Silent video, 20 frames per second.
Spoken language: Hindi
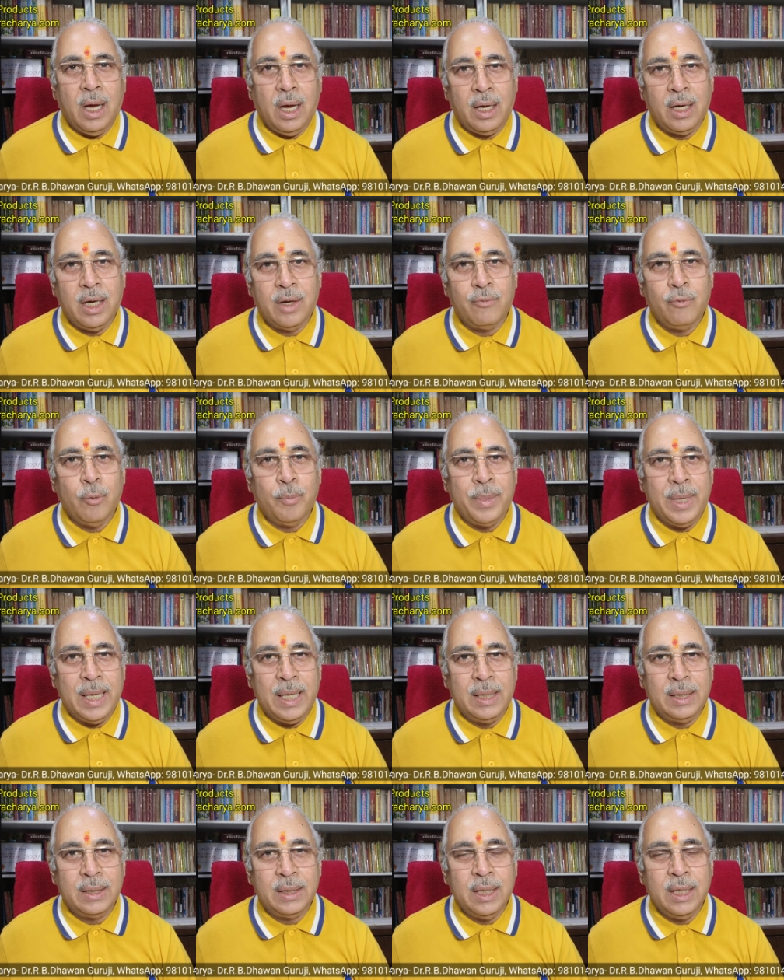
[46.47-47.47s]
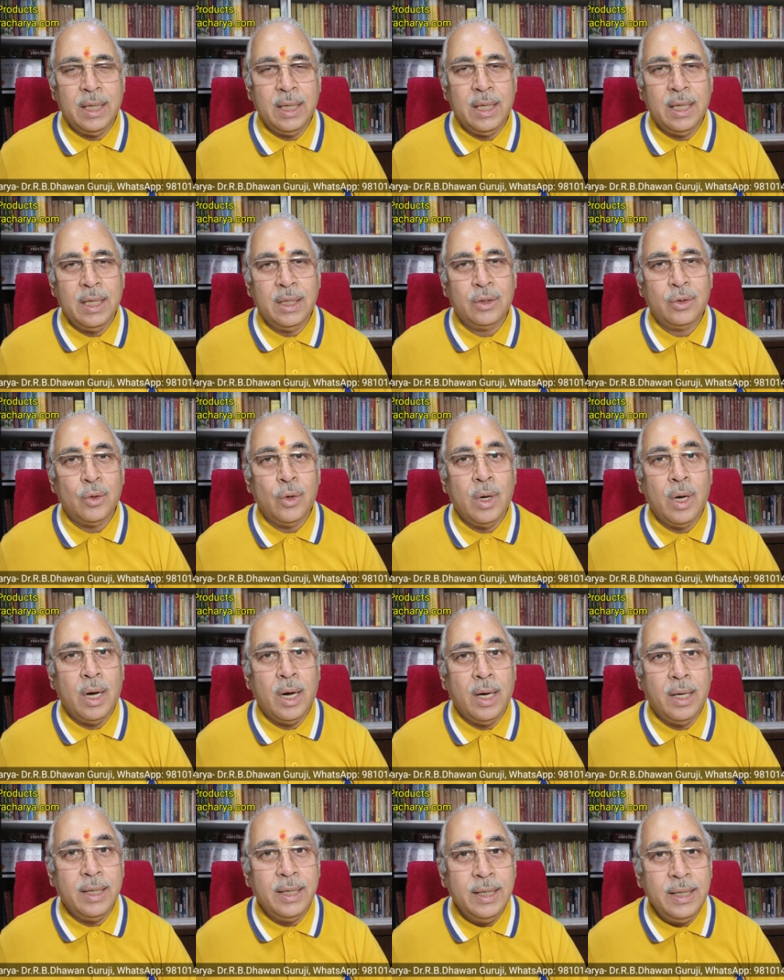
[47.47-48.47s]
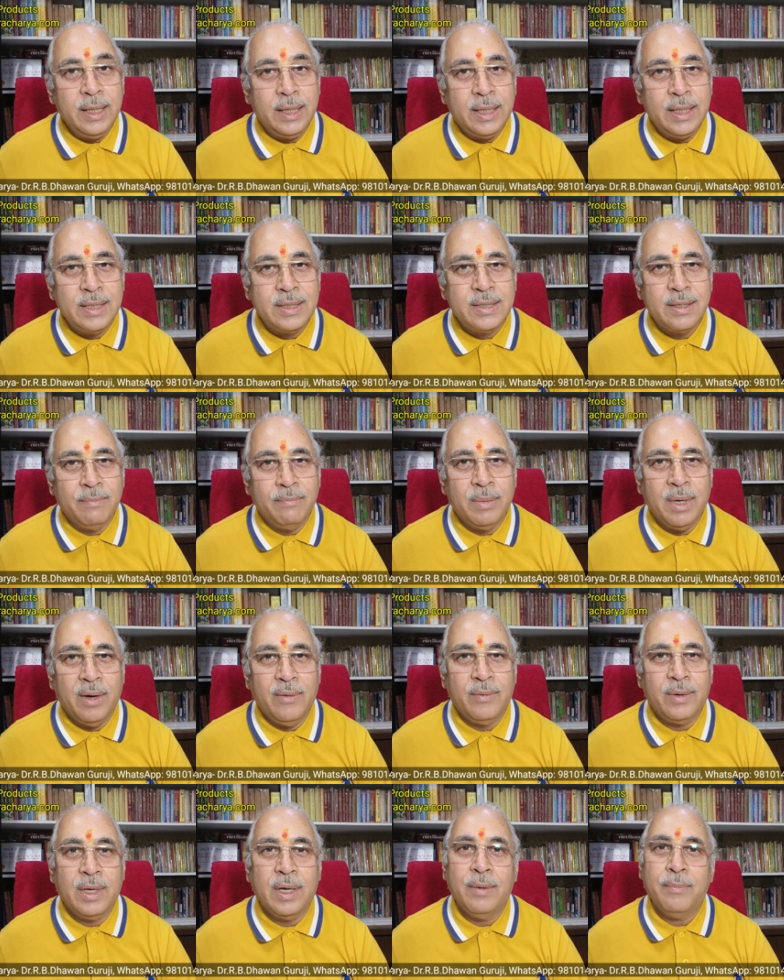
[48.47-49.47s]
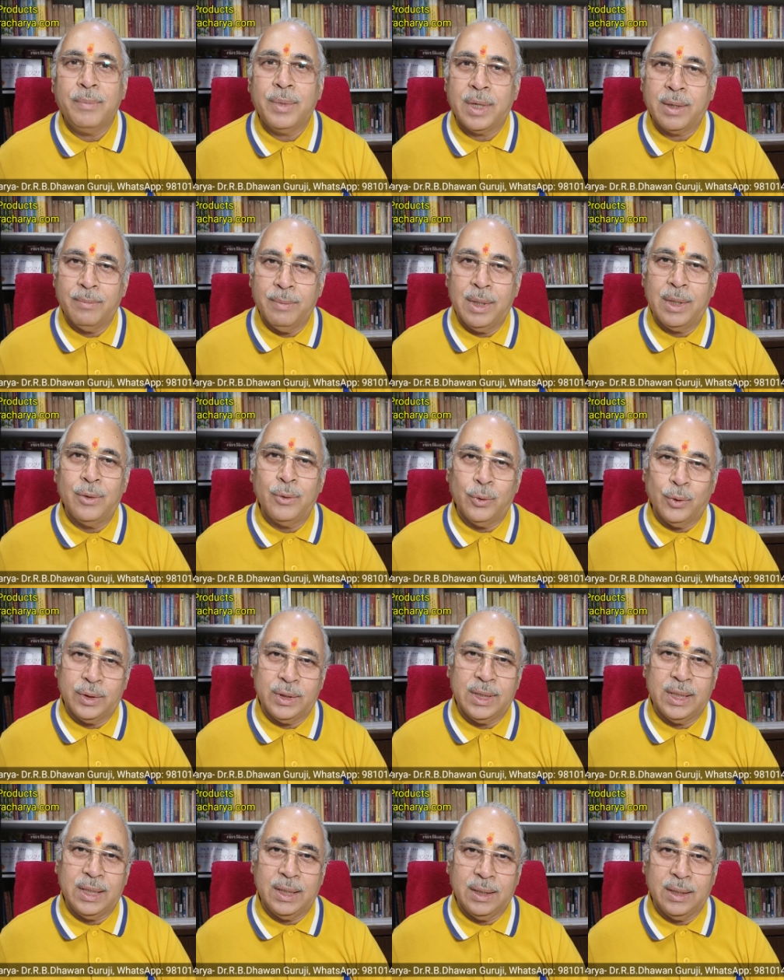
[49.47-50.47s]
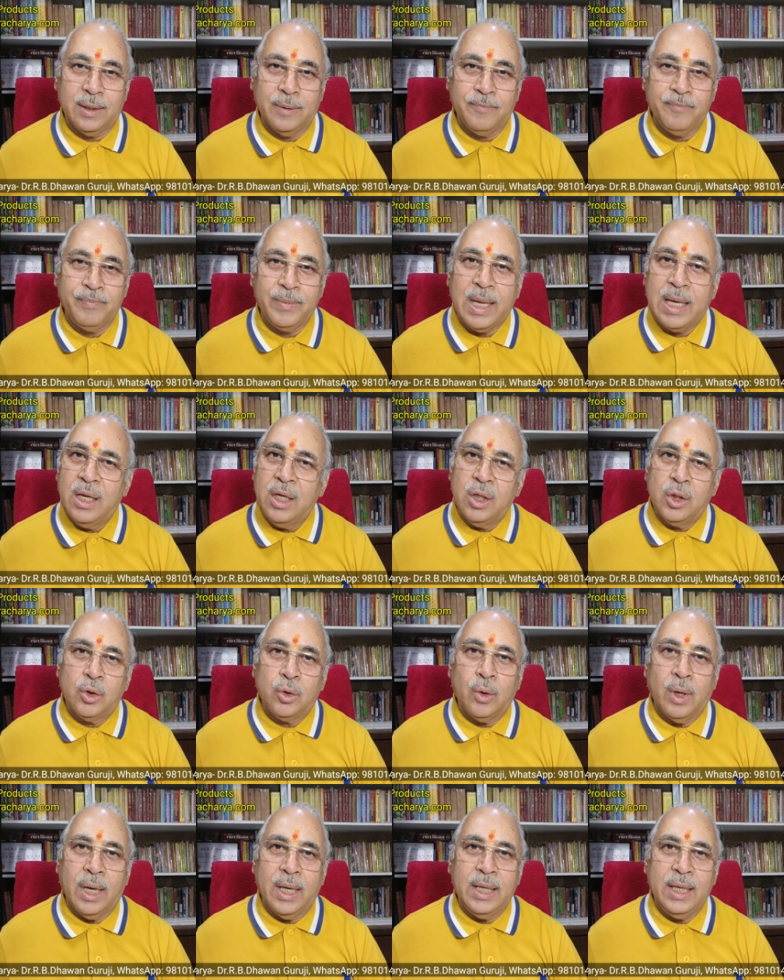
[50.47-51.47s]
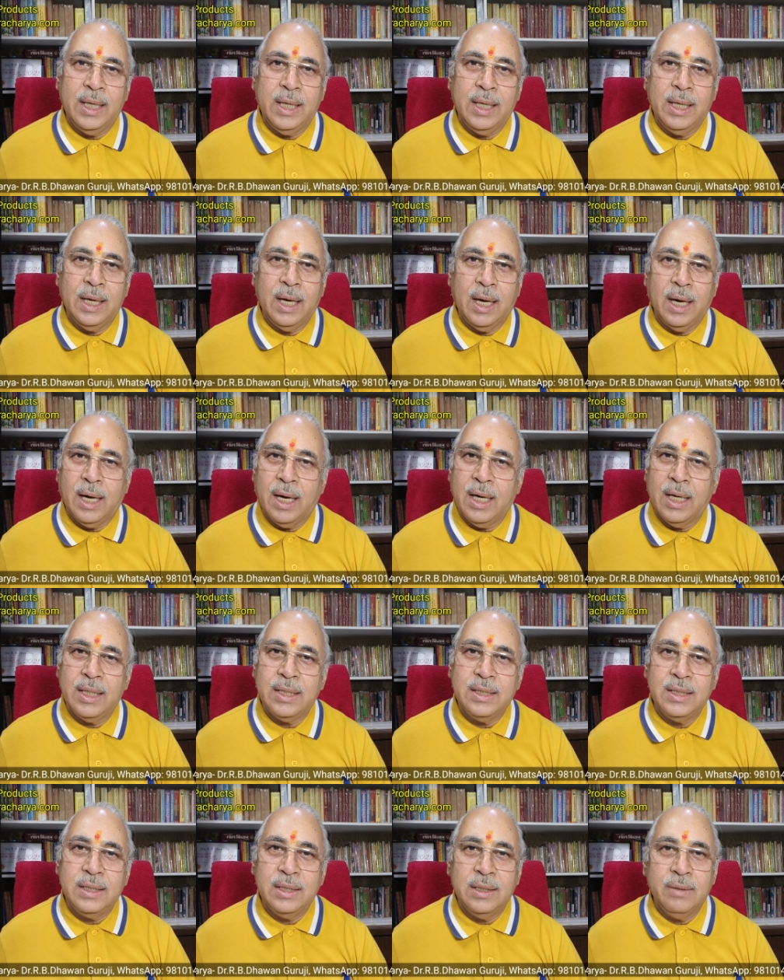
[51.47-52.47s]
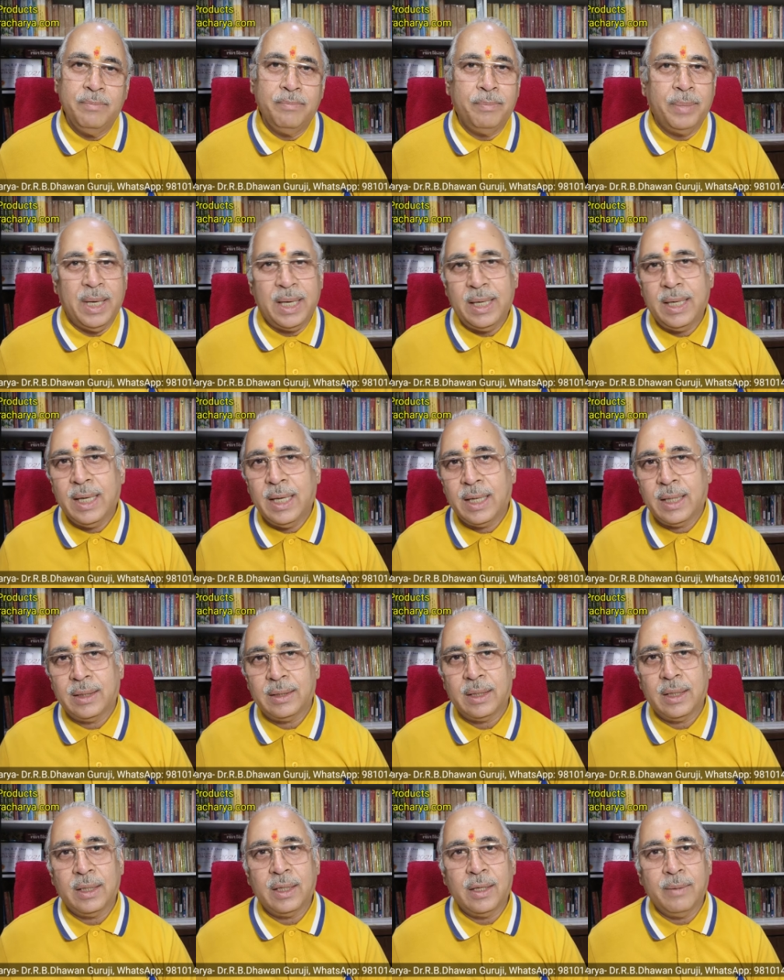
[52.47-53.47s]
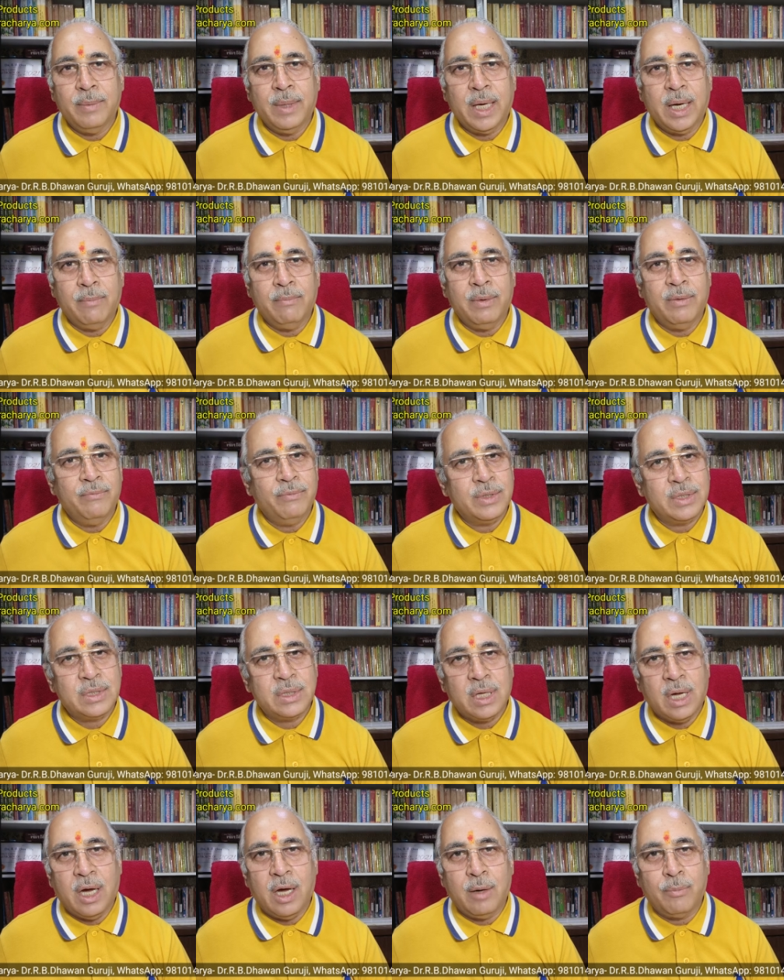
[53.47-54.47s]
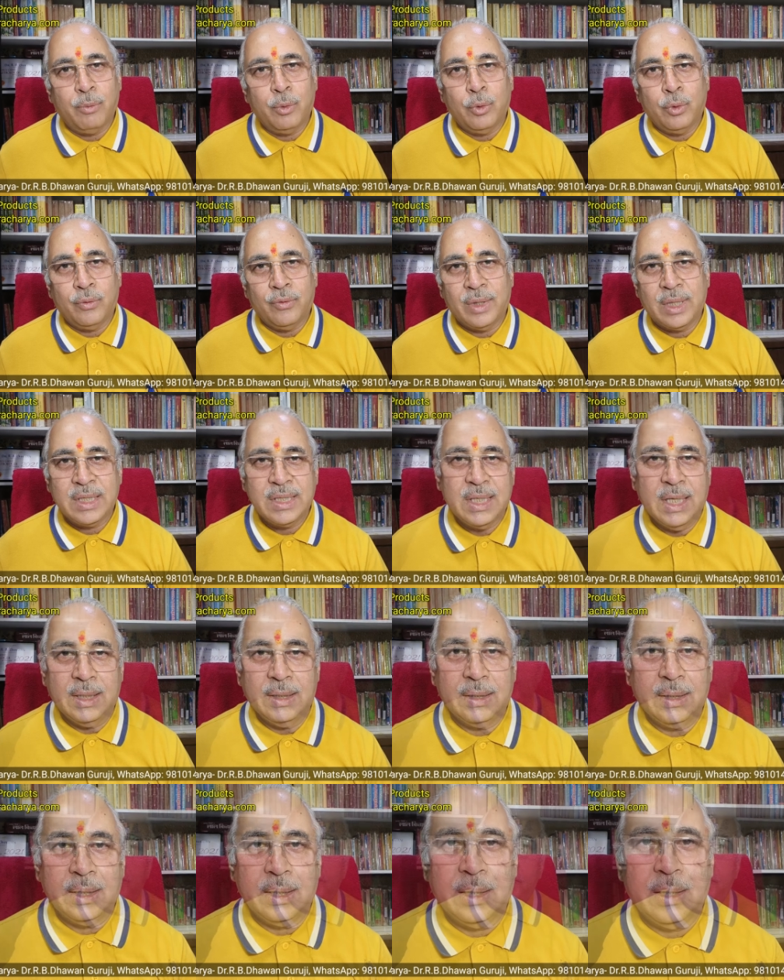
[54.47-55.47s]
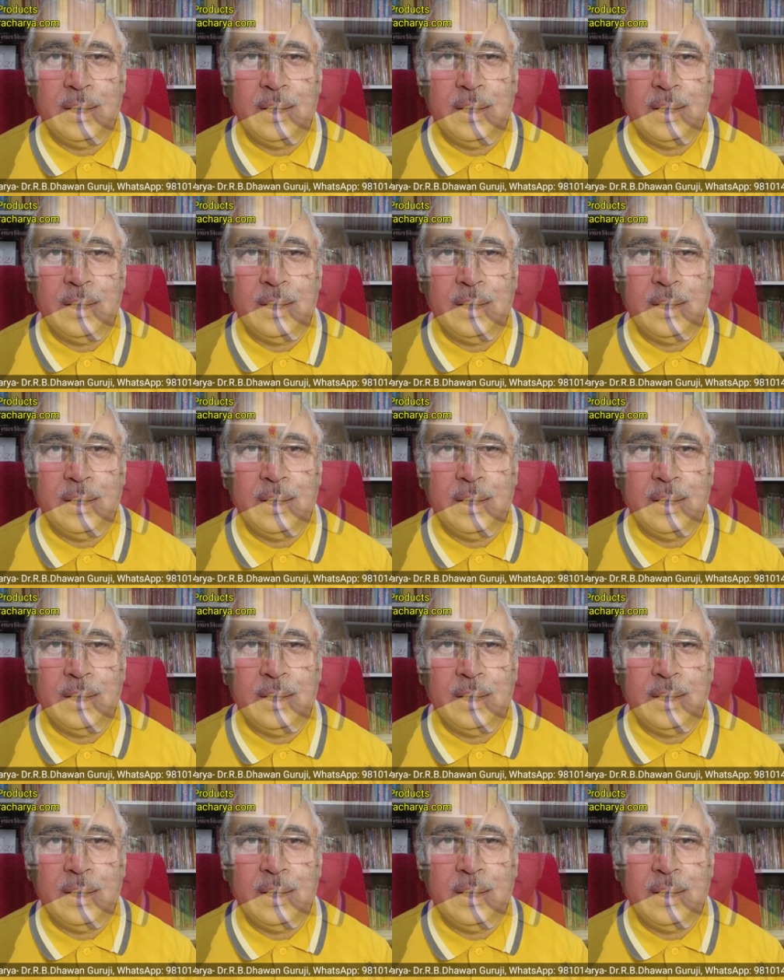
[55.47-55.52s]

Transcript: अगर वो पहनते हैं तो हानि की संभावना प्रबल होती है तो आइए आज पन्ना रतन के बारे में विस्तार पूर्वक जानते